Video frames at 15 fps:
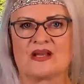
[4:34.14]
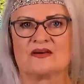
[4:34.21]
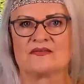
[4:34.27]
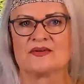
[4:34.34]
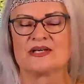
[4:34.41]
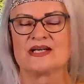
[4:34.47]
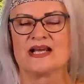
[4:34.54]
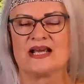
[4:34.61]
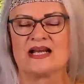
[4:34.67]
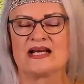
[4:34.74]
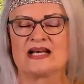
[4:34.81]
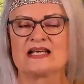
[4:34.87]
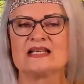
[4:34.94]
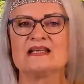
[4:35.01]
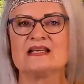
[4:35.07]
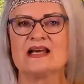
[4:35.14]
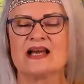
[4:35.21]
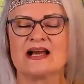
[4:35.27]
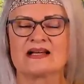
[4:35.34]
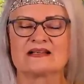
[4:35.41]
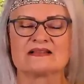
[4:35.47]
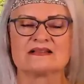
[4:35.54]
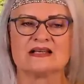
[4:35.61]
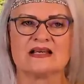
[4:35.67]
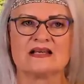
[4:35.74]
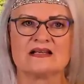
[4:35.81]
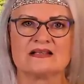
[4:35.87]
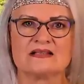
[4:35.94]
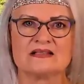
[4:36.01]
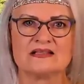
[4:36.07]
von der Energie her
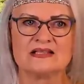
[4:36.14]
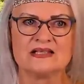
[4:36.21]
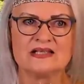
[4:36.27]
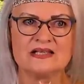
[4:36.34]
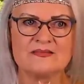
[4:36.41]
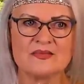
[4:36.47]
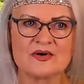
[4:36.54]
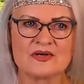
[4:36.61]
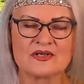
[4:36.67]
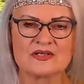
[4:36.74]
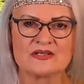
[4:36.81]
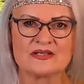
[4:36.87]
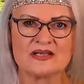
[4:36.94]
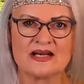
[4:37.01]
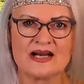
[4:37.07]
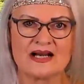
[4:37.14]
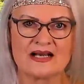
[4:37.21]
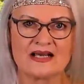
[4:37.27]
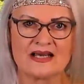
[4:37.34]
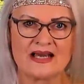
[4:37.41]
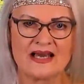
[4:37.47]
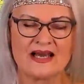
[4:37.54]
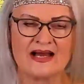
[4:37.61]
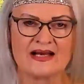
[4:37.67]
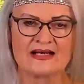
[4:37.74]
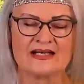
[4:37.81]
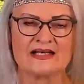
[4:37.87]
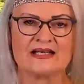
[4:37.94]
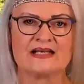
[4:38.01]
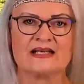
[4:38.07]
gesehen, die möchten ja
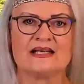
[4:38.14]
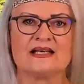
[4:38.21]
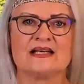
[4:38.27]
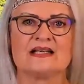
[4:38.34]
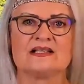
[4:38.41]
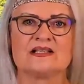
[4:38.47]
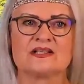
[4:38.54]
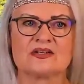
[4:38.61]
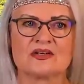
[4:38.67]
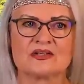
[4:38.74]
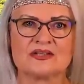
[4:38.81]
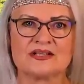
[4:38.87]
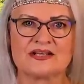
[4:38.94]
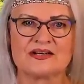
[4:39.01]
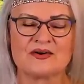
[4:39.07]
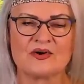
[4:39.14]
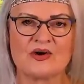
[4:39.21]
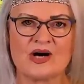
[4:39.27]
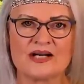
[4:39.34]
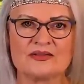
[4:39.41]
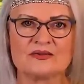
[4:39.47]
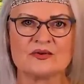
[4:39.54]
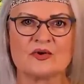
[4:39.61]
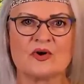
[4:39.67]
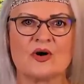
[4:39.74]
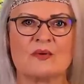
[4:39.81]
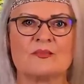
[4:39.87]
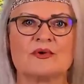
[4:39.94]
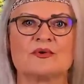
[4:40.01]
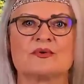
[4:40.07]
gerne in die göttliche Ordnung
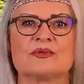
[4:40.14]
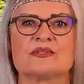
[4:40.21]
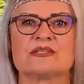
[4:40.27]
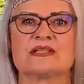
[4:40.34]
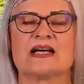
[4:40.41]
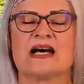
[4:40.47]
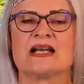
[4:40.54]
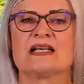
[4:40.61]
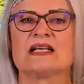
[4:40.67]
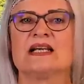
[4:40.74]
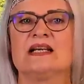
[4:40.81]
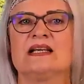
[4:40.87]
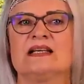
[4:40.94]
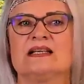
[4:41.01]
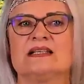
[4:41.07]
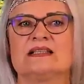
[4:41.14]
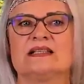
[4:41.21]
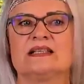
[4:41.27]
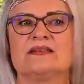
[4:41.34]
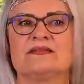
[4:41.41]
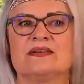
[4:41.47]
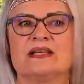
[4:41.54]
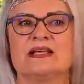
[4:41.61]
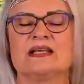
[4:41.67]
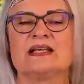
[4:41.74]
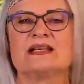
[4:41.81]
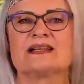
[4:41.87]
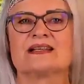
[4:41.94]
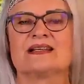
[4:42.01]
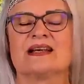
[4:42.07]
kommen und dann den
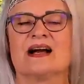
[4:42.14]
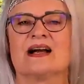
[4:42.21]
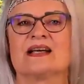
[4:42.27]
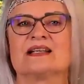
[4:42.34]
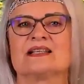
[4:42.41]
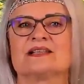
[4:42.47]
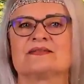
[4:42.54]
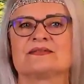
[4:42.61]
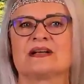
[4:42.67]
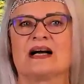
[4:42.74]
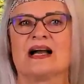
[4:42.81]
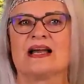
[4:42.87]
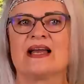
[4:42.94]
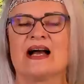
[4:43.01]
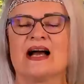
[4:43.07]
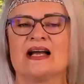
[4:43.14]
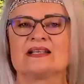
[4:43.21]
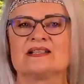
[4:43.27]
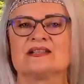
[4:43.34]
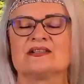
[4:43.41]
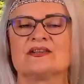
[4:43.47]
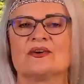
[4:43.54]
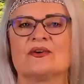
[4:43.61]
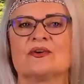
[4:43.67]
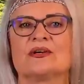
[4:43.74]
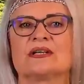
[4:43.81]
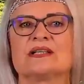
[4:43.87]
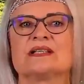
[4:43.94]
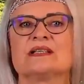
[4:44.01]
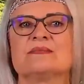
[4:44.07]
Weg ja in die Freiheit, in die
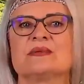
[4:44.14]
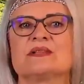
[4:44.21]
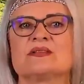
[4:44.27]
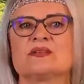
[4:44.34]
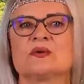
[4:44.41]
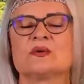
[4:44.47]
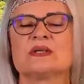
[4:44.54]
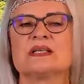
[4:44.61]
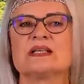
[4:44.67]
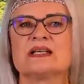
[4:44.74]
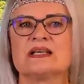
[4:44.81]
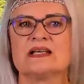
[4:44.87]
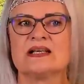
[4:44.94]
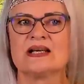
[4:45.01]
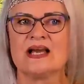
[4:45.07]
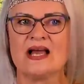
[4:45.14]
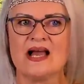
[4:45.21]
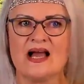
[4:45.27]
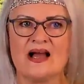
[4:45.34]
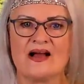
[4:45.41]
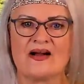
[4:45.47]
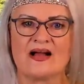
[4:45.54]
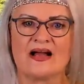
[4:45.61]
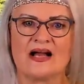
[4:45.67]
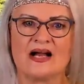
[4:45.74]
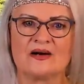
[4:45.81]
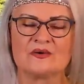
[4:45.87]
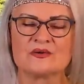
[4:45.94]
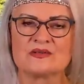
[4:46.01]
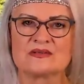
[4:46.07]
höheren Dimensionen gehen,
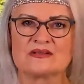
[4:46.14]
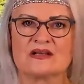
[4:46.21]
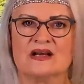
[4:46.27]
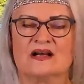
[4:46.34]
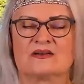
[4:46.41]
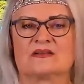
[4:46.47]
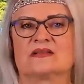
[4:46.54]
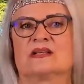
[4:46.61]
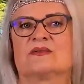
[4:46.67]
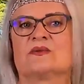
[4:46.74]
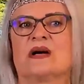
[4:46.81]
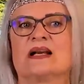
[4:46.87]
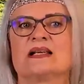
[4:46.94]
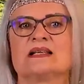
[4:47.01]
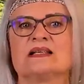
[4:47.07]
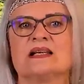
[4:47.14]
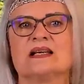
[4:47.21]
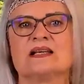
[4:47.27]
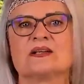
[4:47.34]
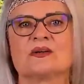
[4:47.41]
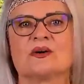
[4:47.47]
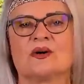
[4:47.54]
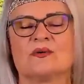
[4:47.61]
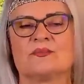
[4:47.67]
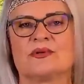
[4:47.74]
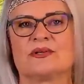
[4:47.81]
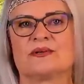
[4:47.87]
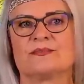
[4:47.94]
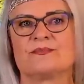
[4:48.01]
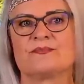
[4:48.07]
raus aus der Dualität
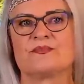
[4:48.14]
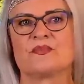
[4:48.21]
kommen.